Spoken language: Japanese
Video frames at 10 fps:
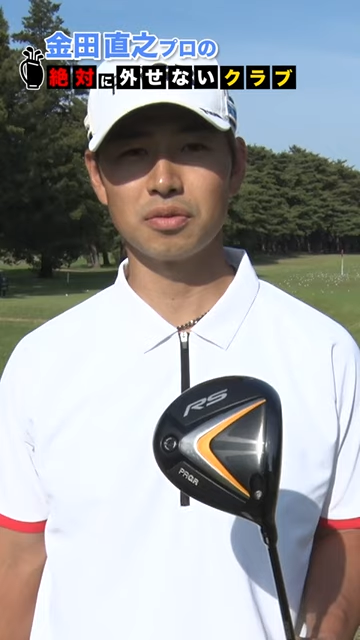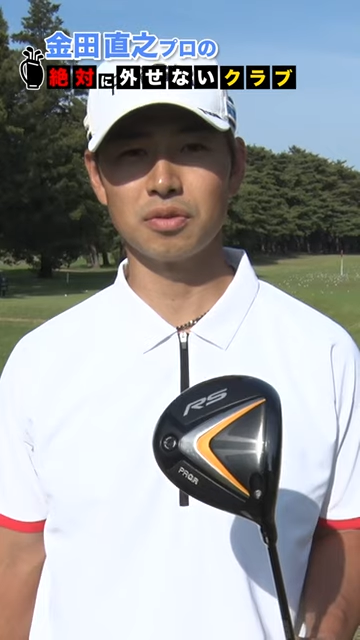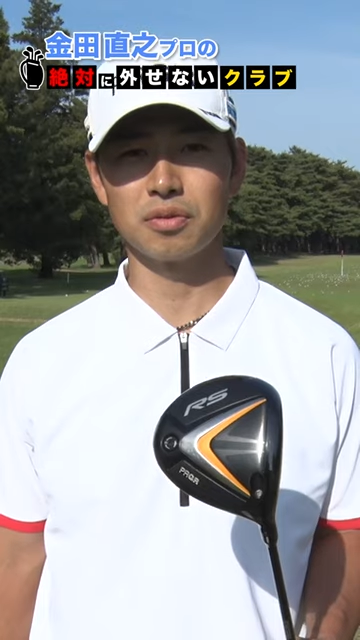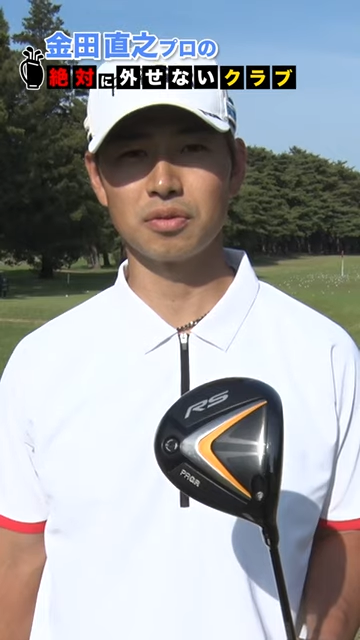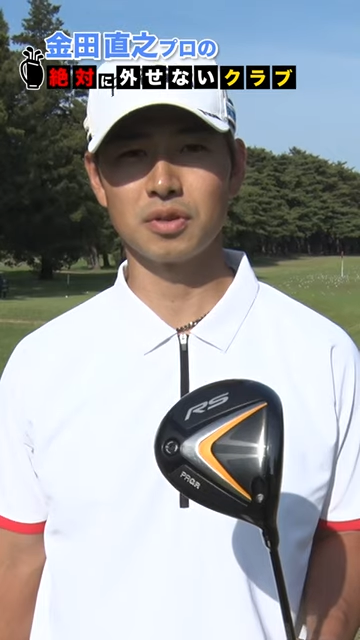
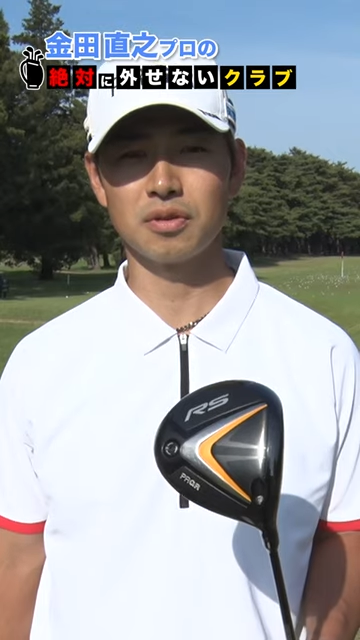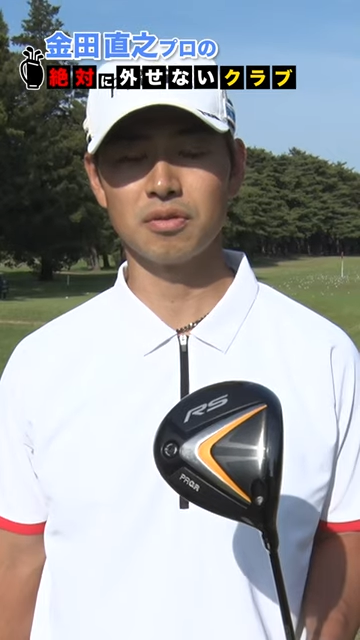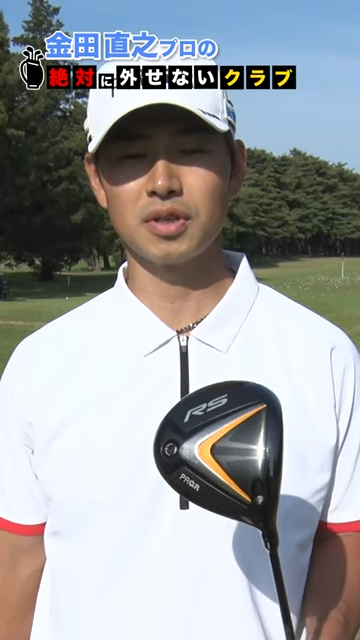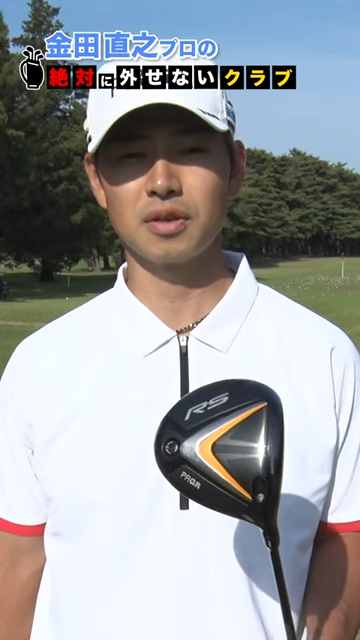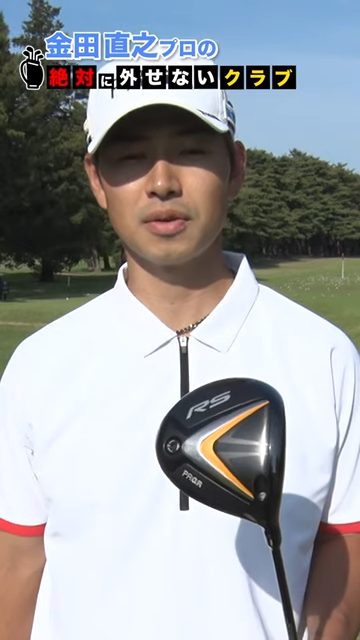トをと
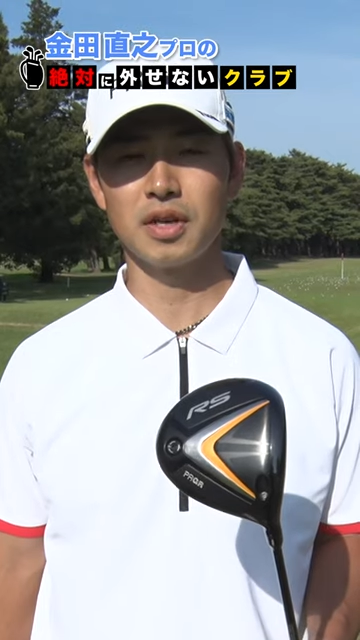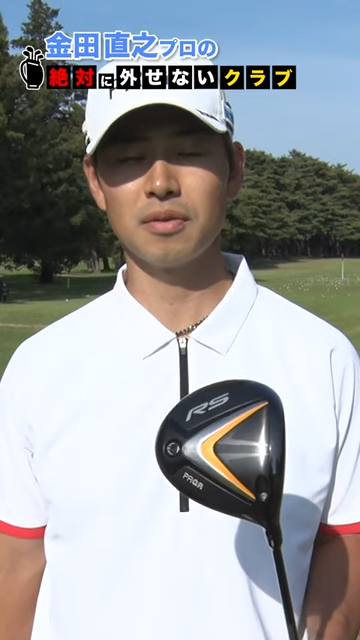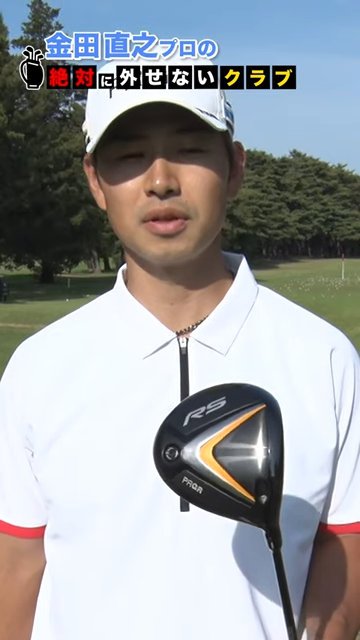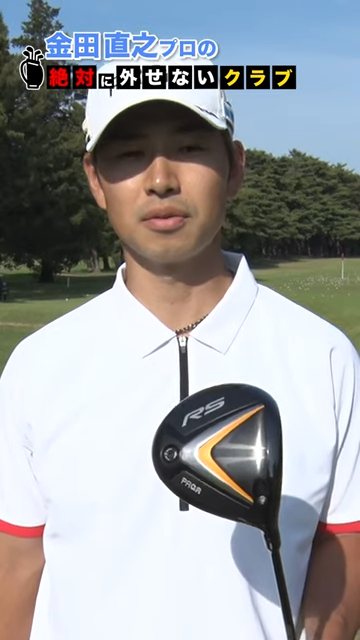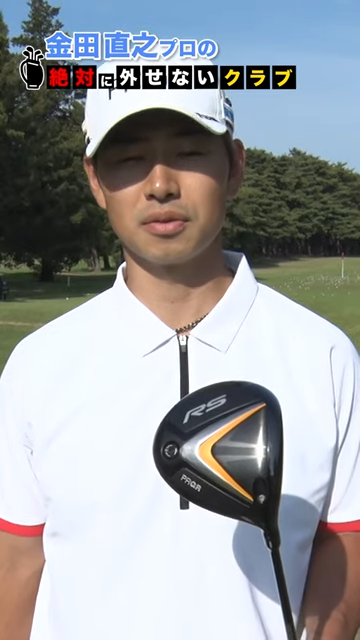にかく
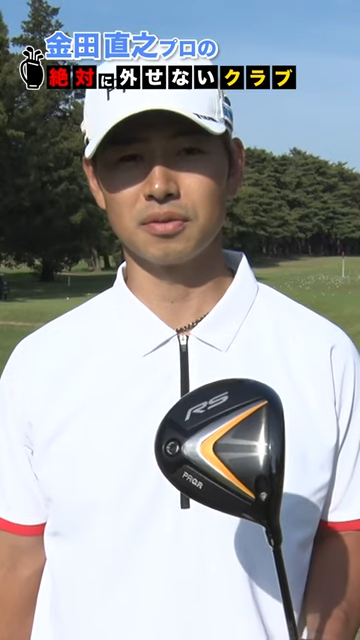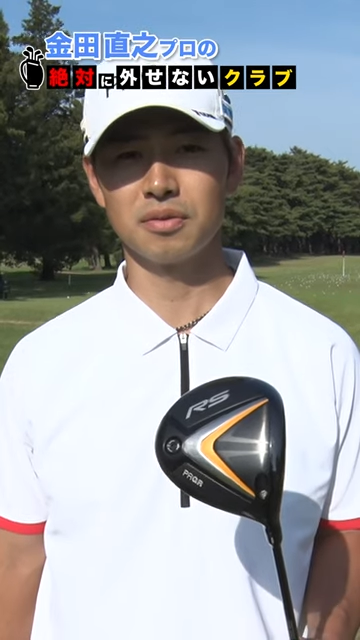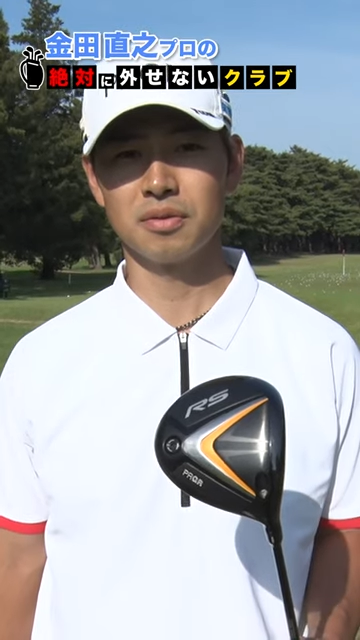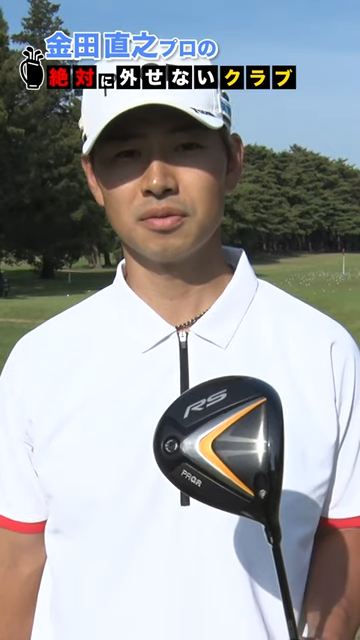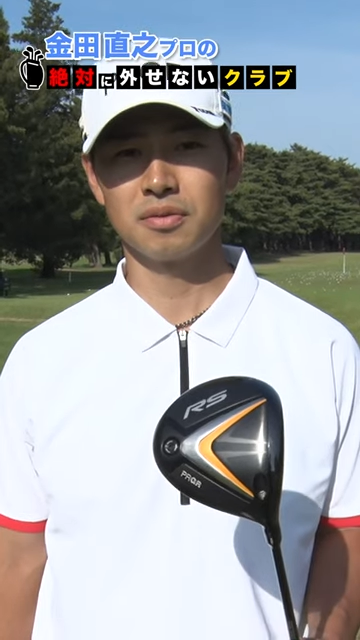フェアウェイに置
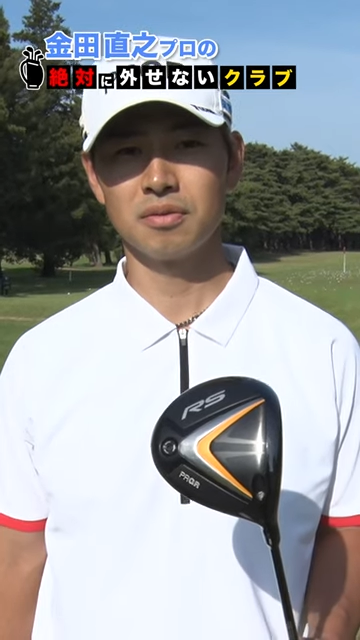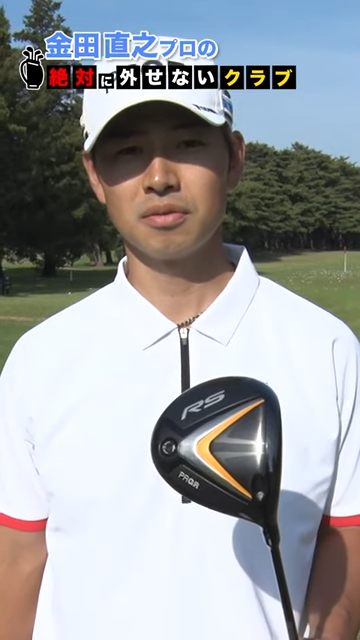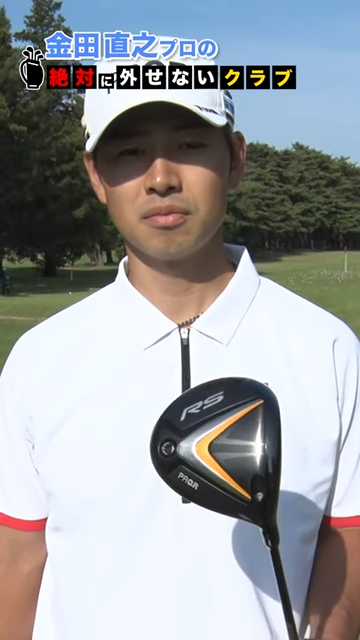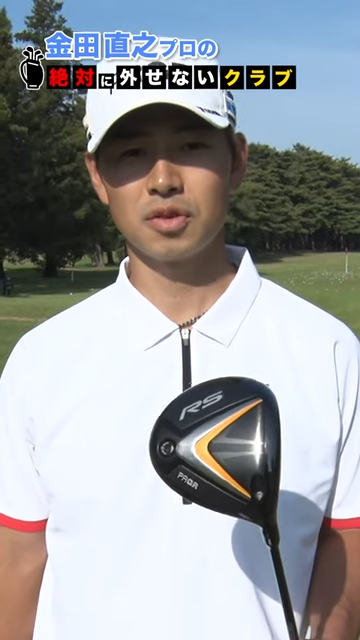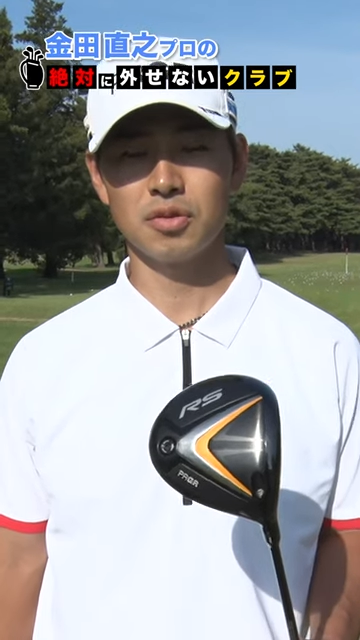
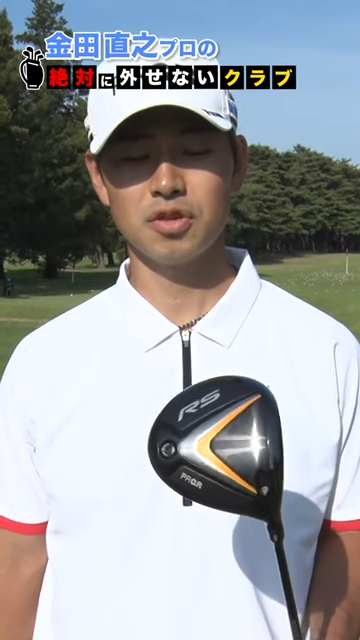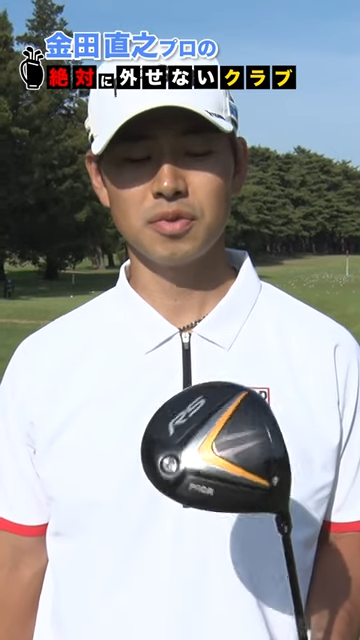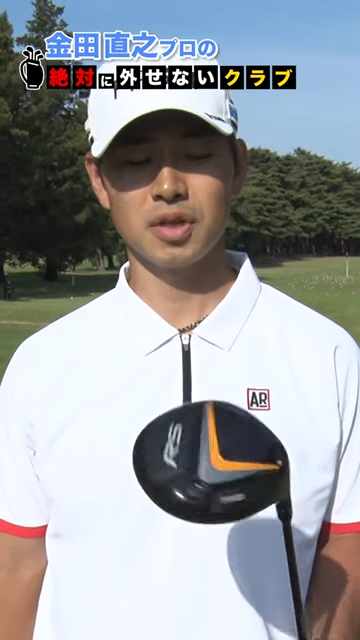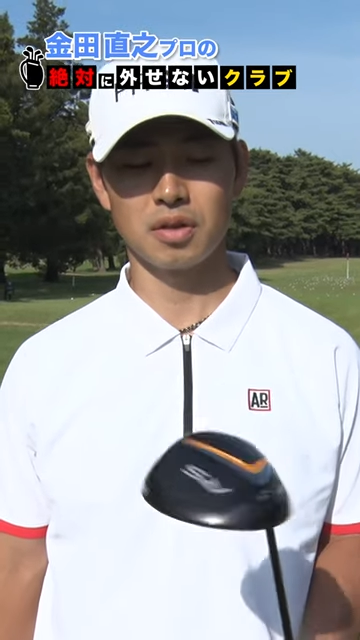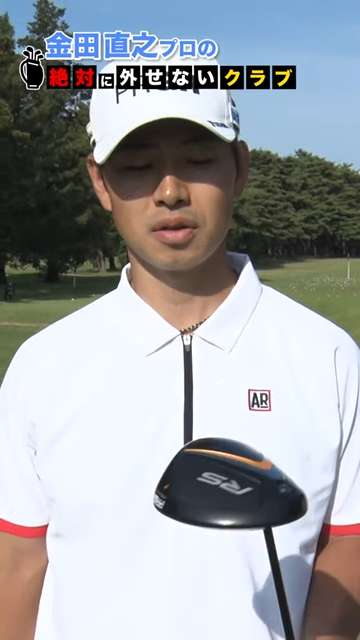く、そういう意
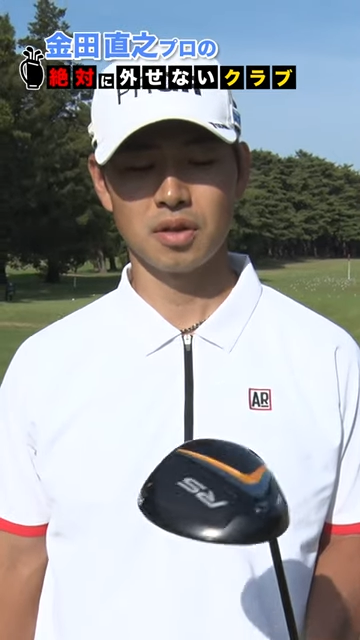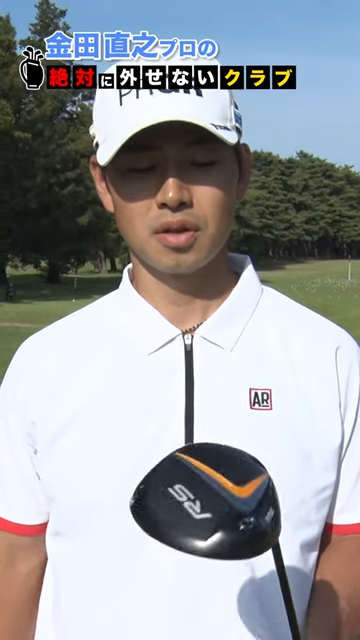味で